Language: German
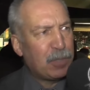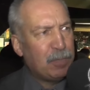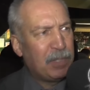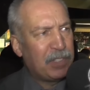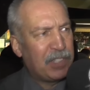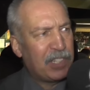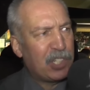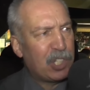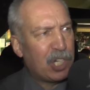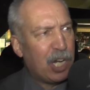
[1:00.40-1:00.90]
ein
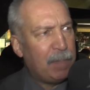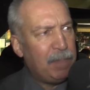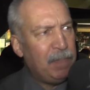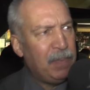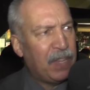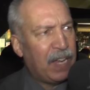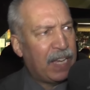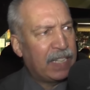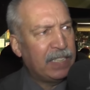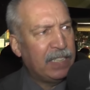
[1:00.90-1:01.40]
bisschen
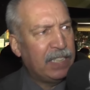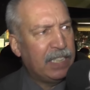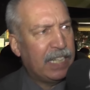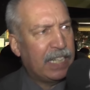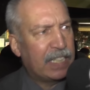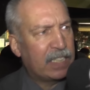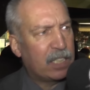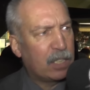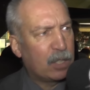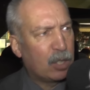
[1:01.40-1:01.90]
schleppend an. Die
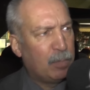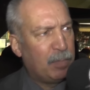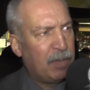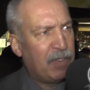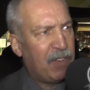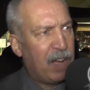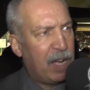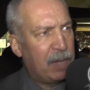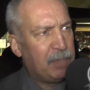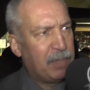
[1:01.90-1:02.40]
erste
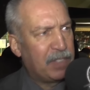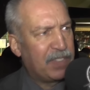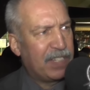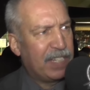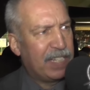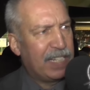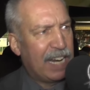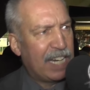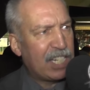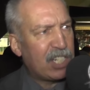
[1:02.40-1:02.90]
Gruppe war ein
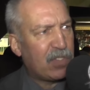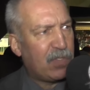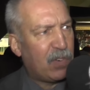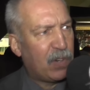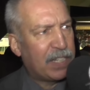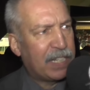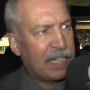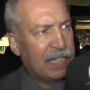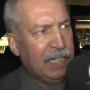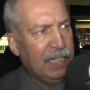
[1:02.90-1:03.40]
bisschen lasch
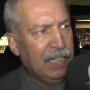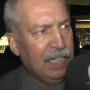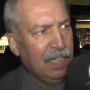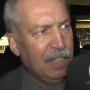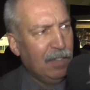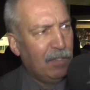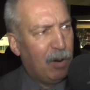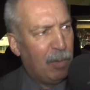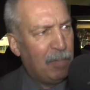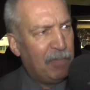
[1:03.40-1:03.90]
von,
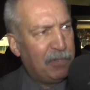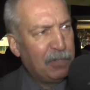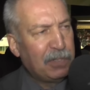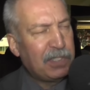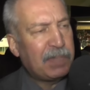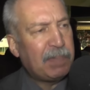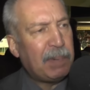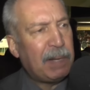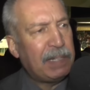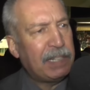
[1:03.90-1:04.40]
vom
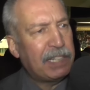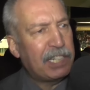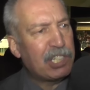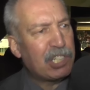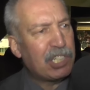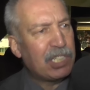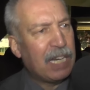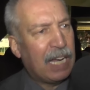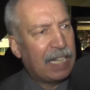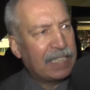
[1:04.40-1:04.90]

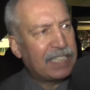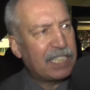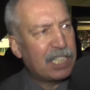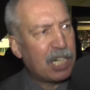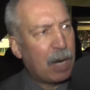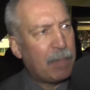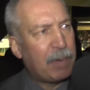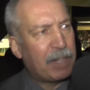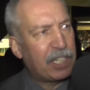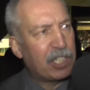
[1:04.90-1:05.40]
Fußballerischen, hat
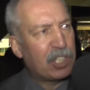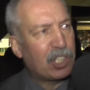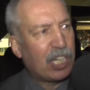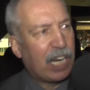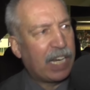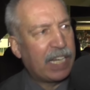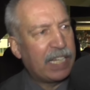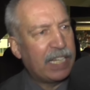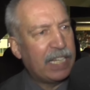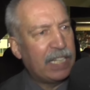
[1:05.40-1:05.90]
sich aber
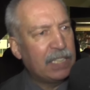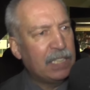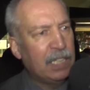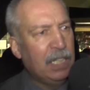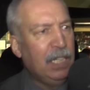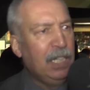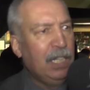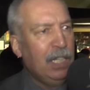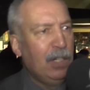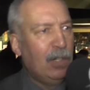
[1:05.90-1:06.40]
gesteigert.
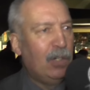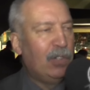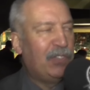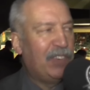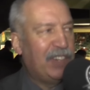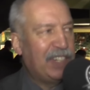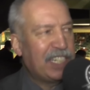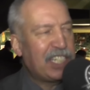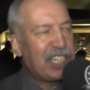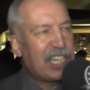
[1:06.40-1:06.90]
Und
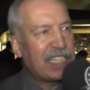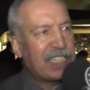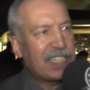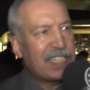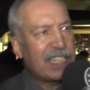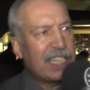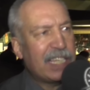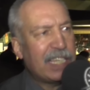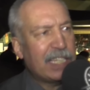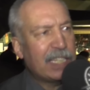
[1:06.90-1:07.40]
wenn ich jetzt
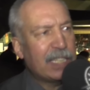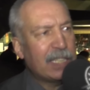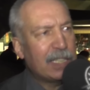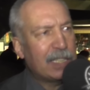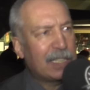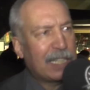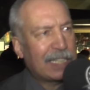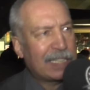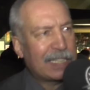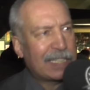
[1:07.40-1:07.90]

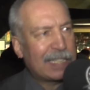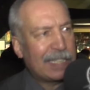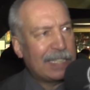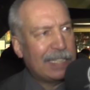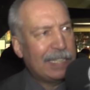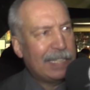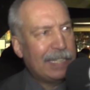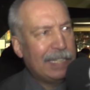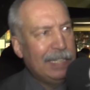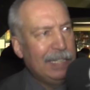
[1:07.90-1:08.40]
sehe, dass
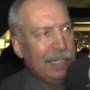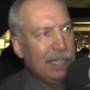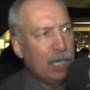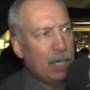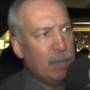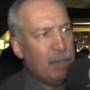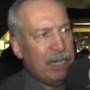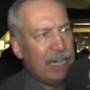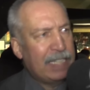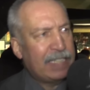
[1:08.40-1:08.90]
äh,
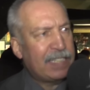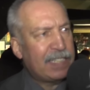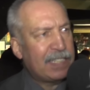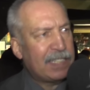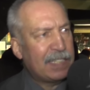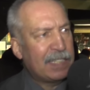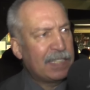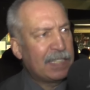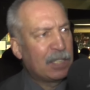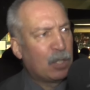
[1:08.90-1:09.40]
im
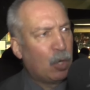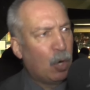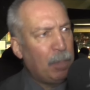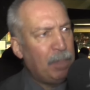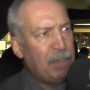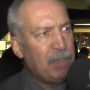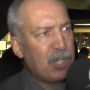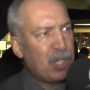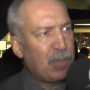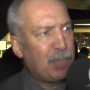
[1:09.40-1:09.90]
letzten
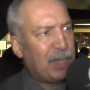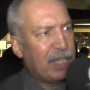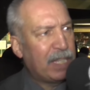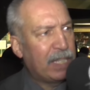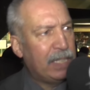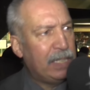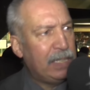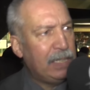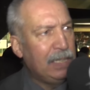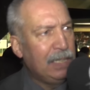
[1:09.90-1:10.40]

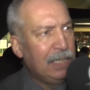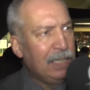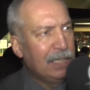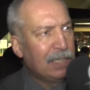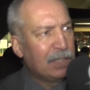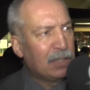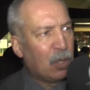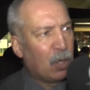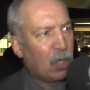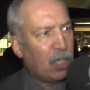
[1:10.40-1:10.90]
Gruppenspiel
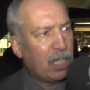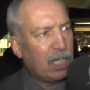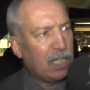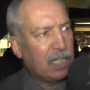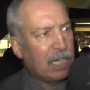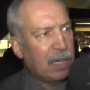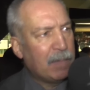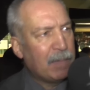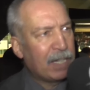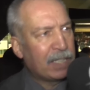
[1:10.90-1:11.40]
noch
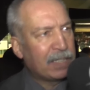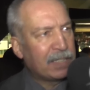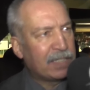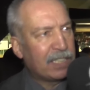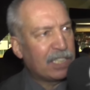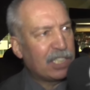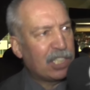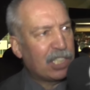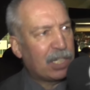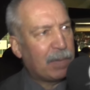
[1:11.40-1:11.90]
jemand
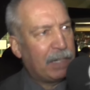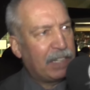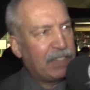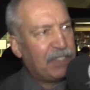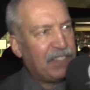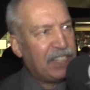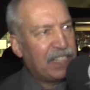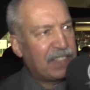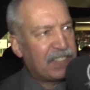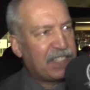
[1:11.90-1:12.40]
sich
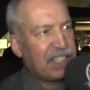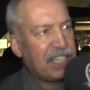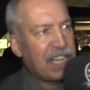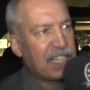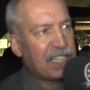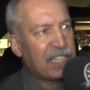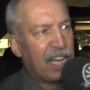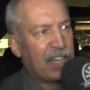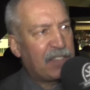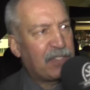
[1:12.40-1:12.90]

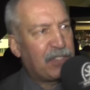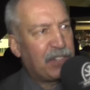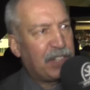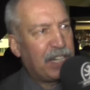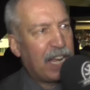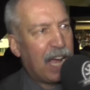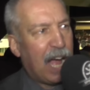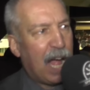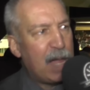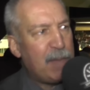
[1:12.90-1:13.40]
qualifizieren kann für
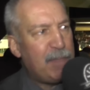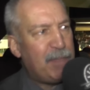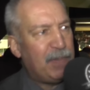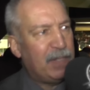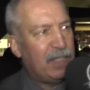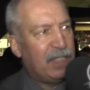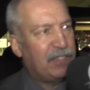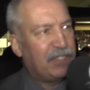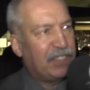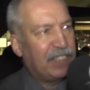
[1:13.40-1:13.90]
die
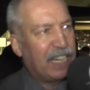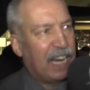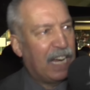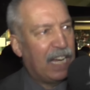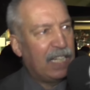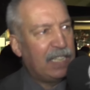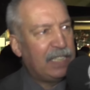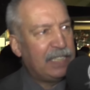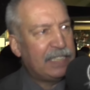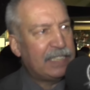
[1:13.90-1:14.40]

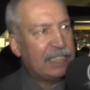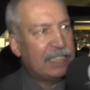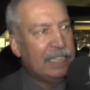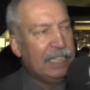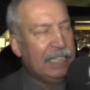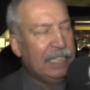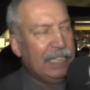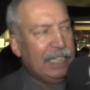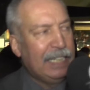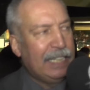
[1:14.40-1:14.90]
Halbfinals,
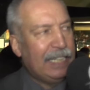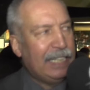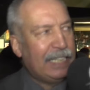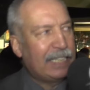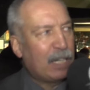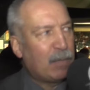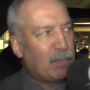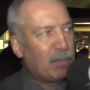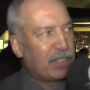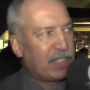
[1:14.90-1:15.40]
äh,
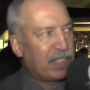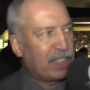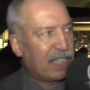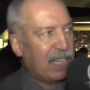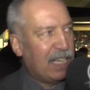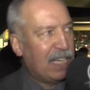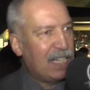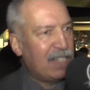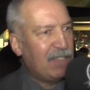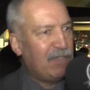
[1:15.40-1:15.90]
da muss ich
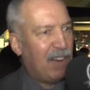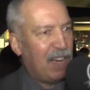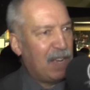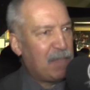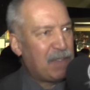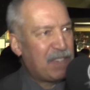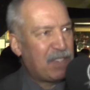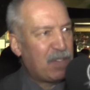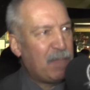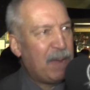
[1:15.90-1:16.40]
sagen, war
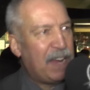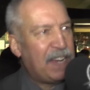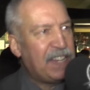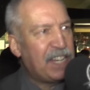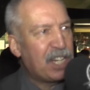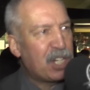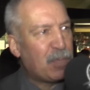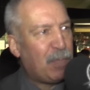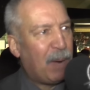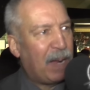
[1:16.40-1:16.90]
bis zum
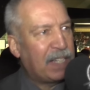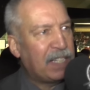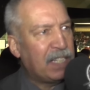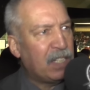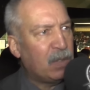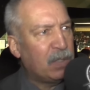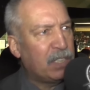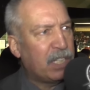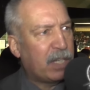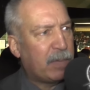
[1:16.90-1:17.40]
Ende
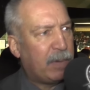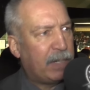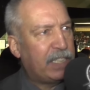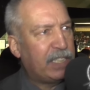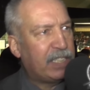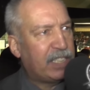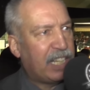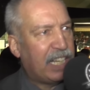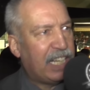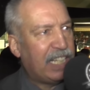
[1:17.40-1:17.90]
spannend und die
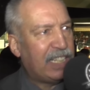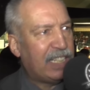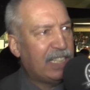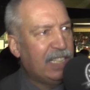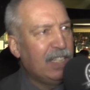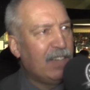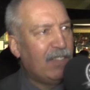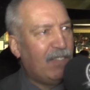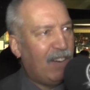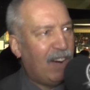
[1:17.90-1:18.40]
Qualität
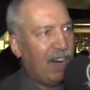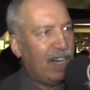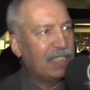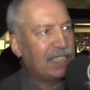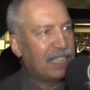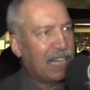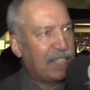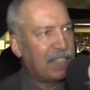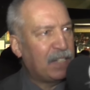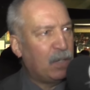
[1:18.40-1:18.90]
war
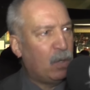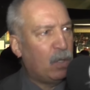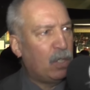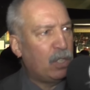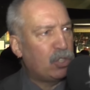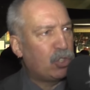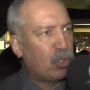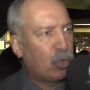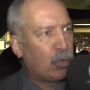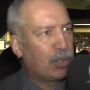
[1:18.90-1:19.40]
dann
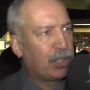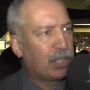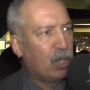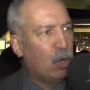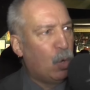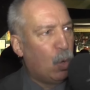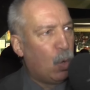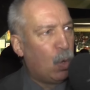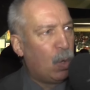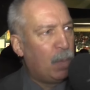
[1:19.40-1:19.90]
auch schon
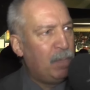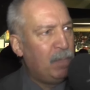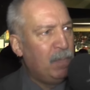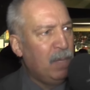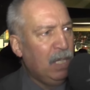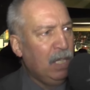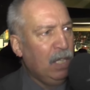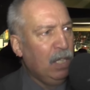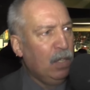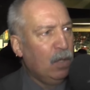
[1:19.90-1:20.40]
gehoben.
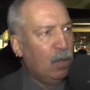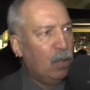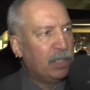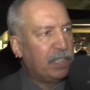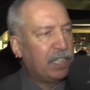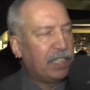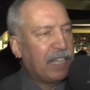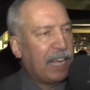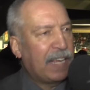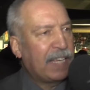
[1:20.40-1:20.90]

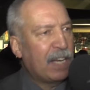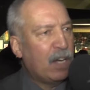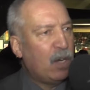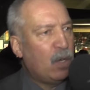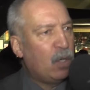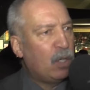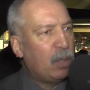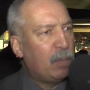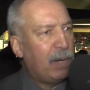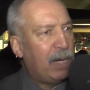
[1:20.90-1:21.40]
Und ich denke
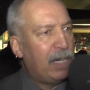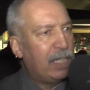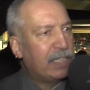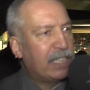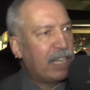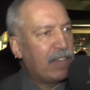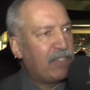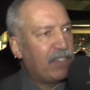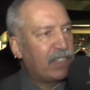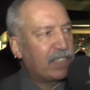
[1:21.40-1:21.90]
auch mal,
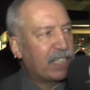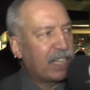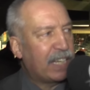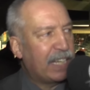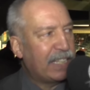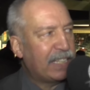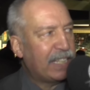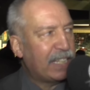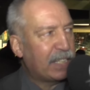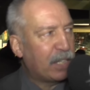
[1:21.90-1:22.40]
der
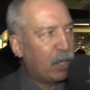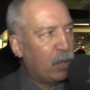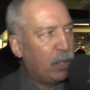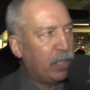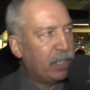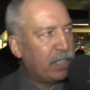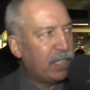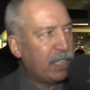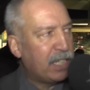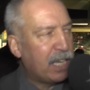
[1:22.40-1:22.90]
Vertreter, der
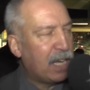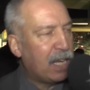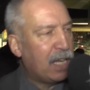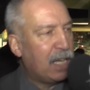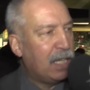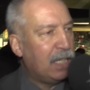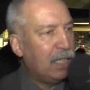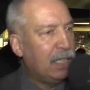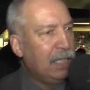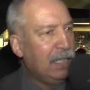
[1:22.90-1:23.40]
heute
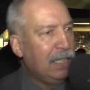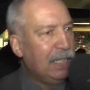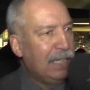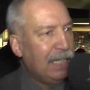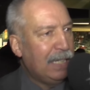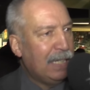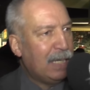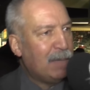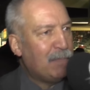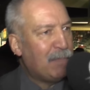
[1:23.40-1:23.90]
ja
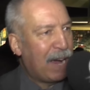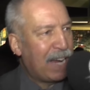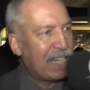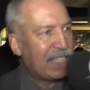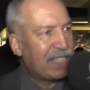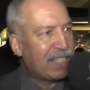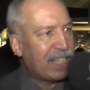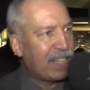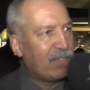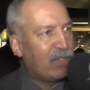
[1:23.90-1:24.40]
äh,
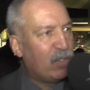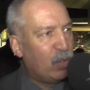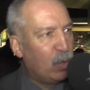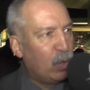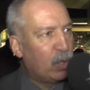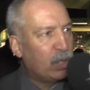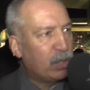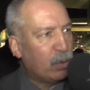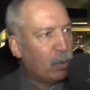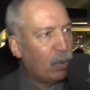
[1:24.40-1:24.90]
Meister
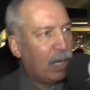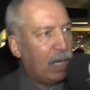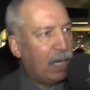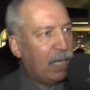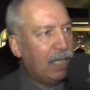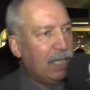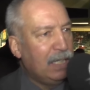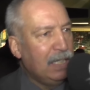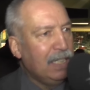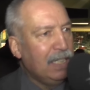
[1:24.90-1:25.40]
wird oder